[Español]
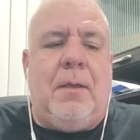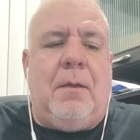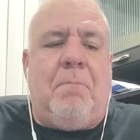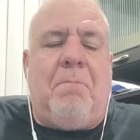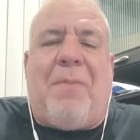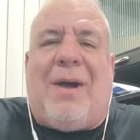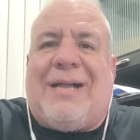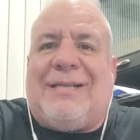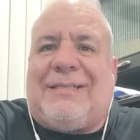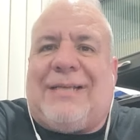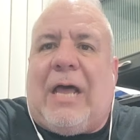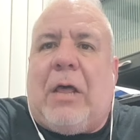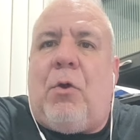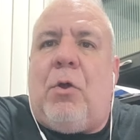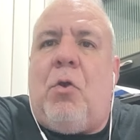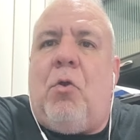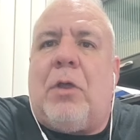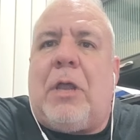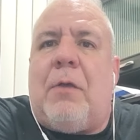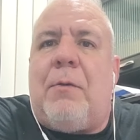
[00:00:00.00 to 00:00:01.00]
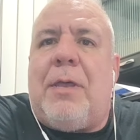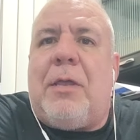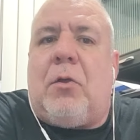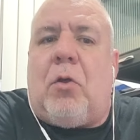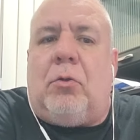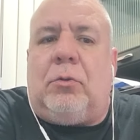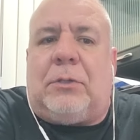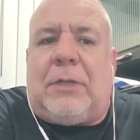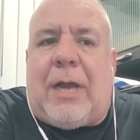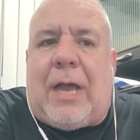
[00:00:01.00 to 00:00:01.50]
basado en lo que vi
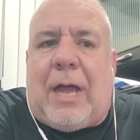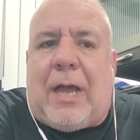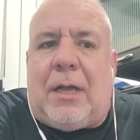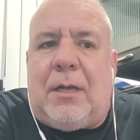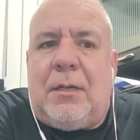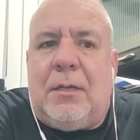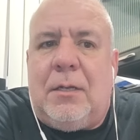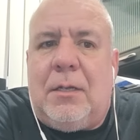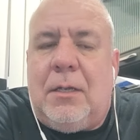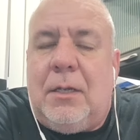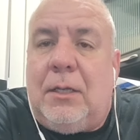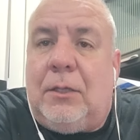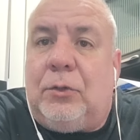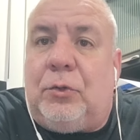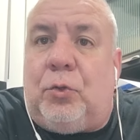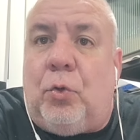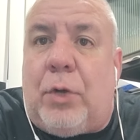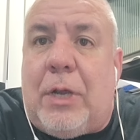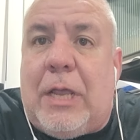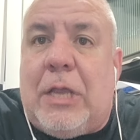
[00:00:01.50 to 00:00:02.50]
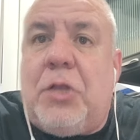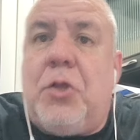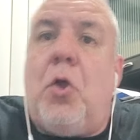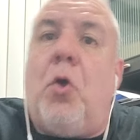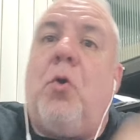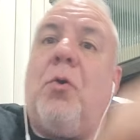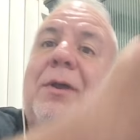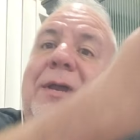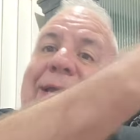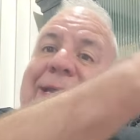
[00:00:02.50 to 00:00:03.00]
contra Duriño